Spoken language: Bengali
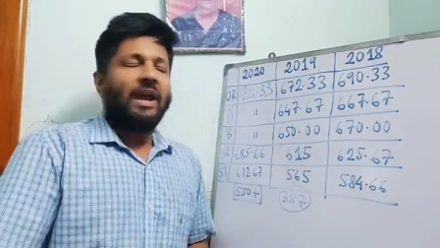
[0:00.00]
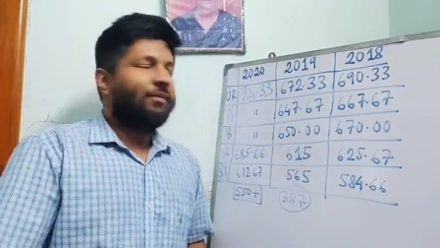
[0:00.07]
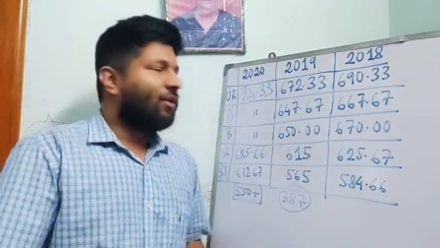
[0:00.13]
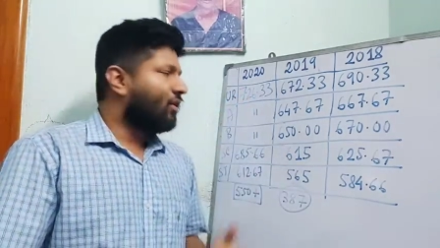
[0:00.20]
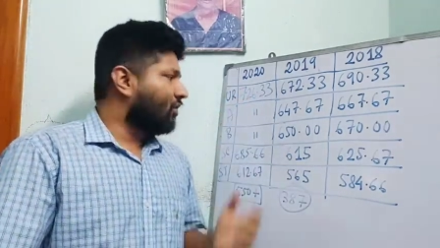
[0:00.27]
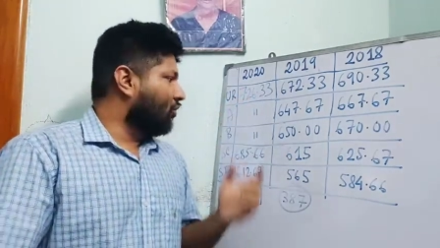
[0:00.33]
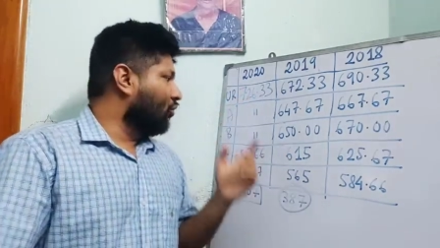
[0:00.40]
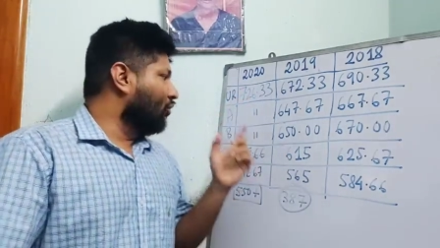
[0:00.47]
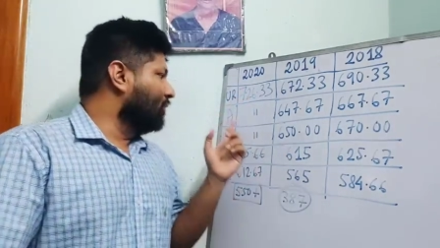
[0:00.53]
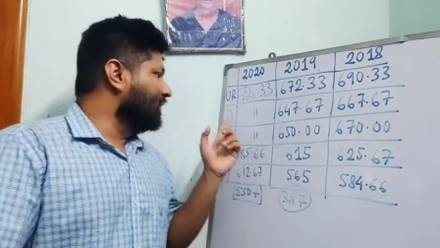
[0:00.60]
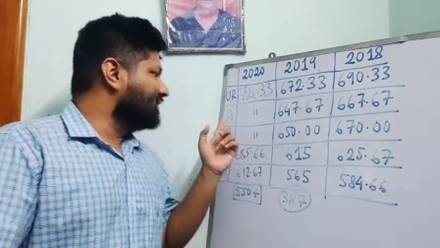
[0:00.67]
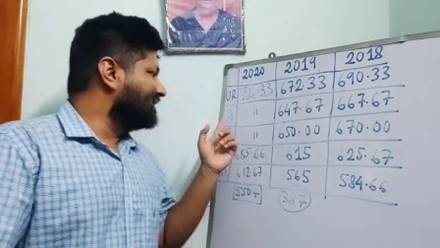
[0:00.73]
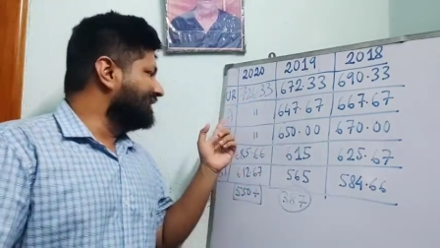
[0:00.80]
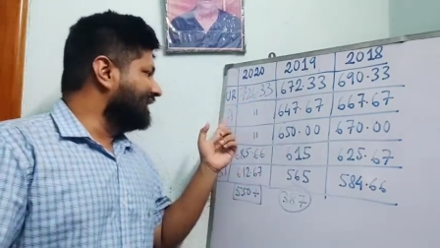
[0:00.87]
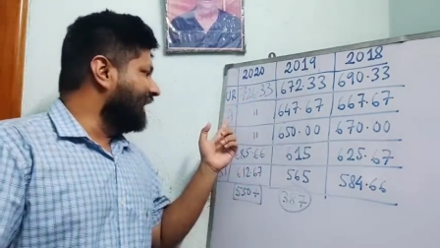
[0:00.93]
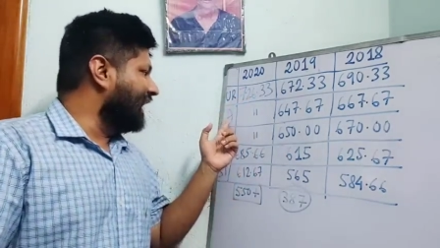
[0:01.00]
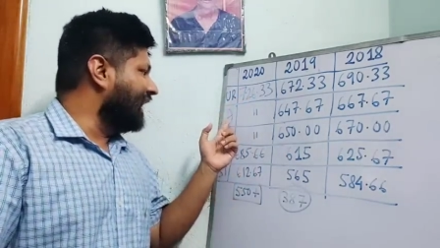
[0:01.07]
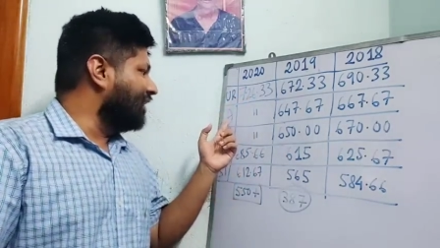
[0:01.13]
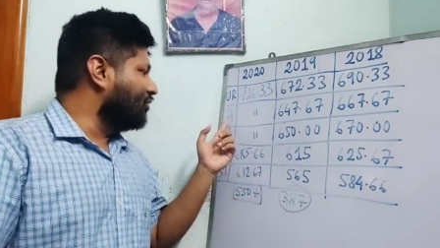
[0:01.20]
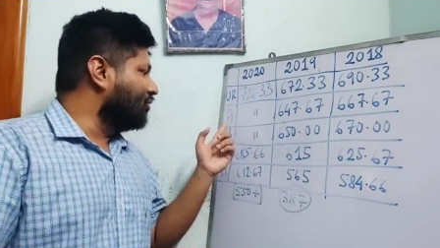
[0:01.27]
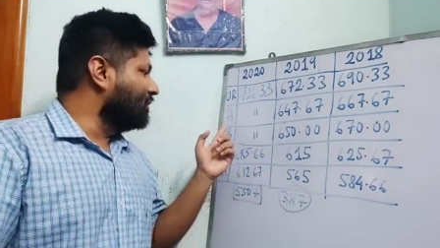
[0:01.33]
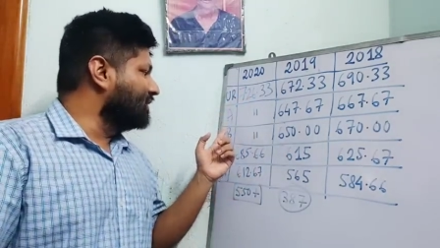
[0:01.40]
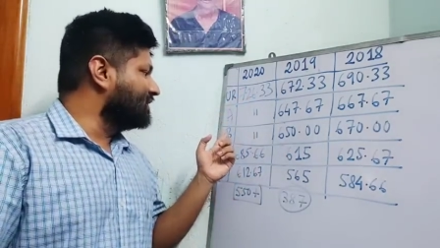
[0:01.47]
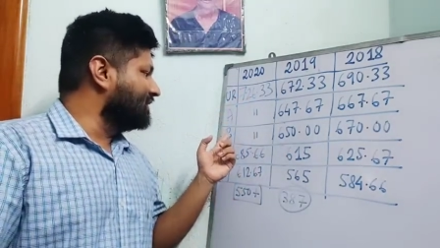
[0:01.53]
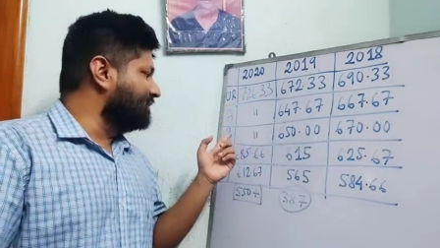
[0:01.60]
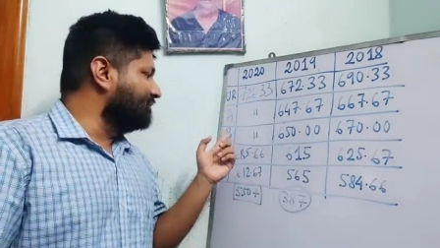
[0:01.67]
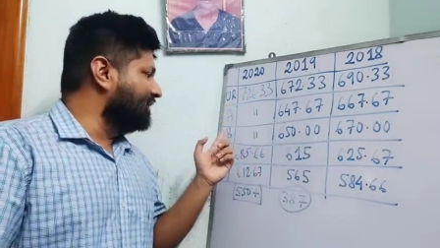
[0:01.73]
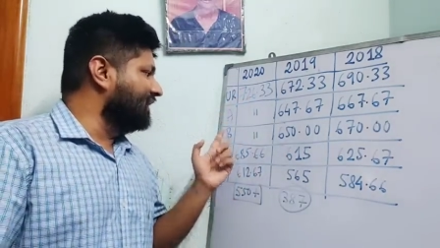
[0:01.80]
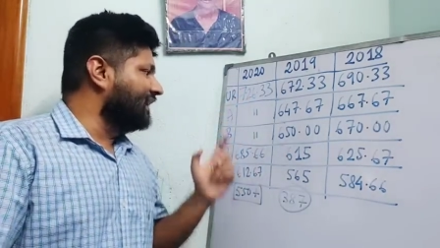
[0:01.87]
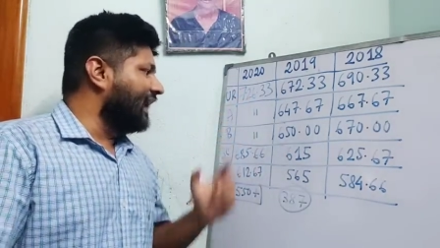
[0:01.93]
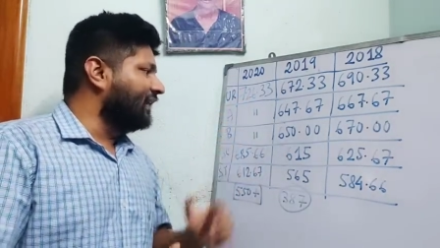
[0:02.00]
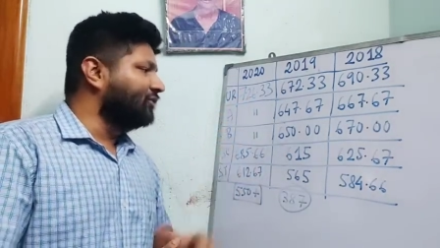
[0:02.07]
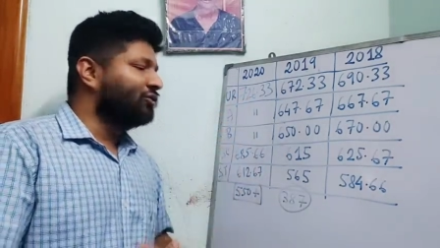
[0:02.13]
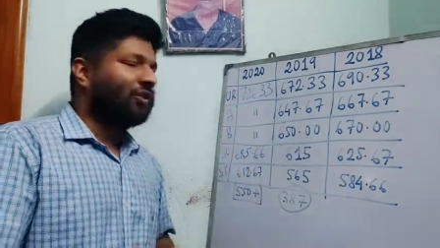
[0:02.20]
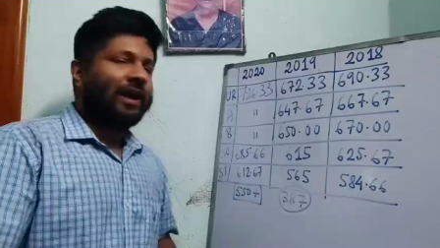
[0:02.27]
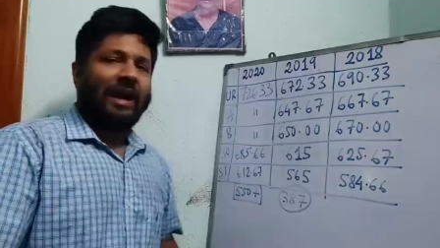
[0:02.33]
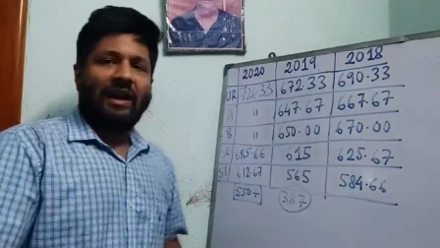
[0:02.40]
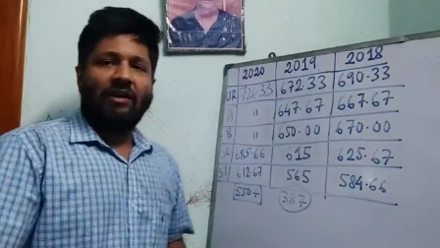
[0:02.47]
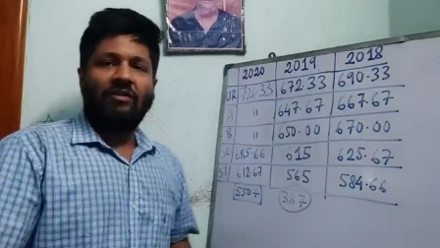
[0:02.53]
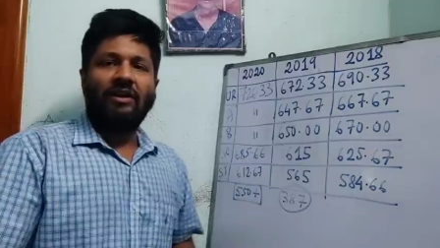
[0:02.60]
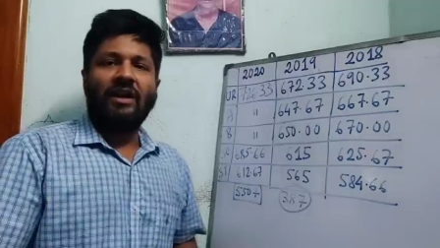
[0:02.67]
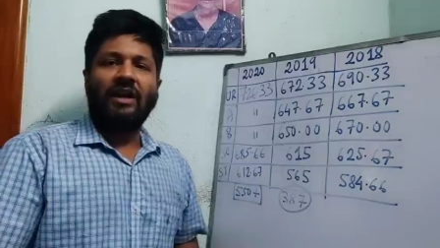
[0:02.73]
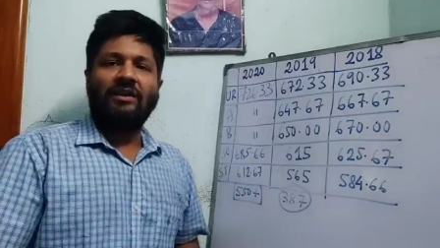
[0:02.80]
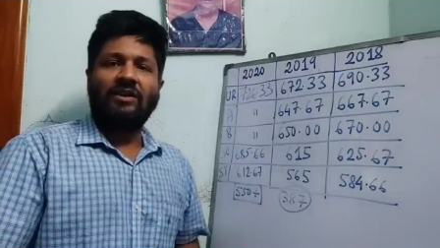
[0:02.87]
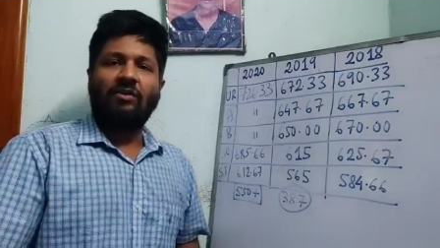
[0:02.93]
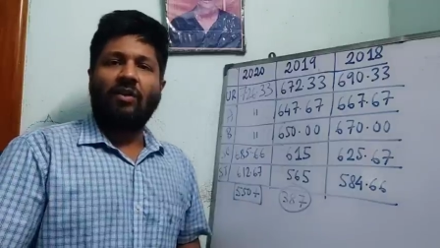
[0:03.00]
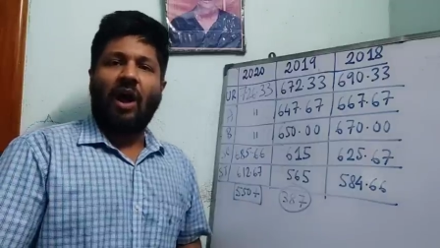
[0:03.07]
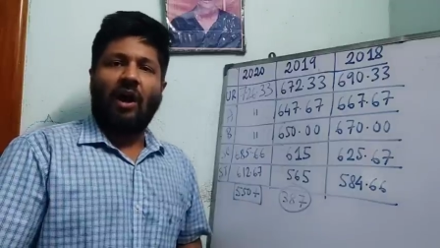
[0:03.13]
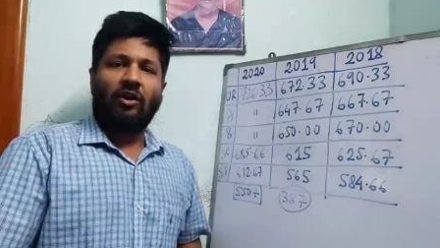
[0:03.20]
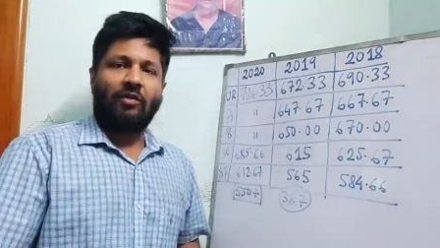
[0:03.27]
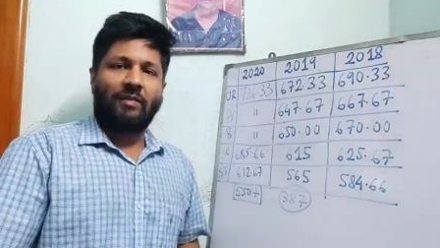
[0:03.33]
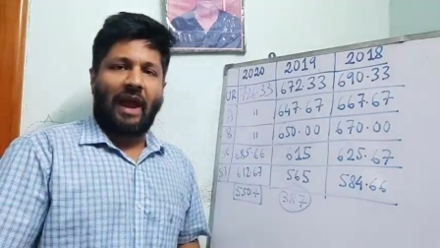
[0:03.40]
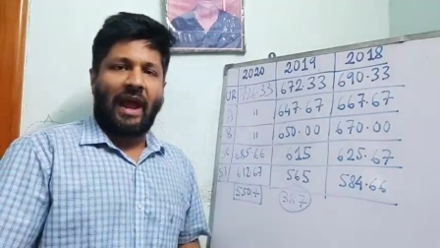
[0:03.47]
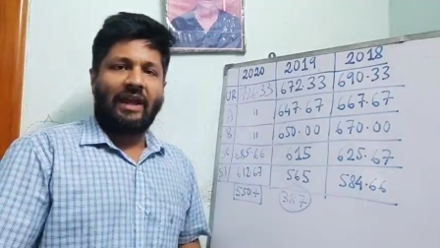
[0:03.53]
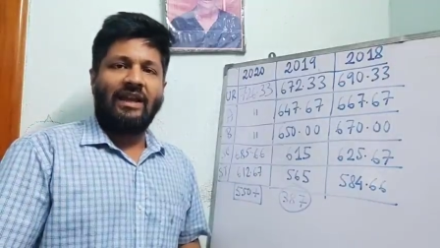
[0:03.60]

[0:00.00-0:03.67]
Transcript: এবং ওবিসি এ ওবিসি বি এই দুটো ক্যাটাগরির ক্ষেত্রেও কাট অফ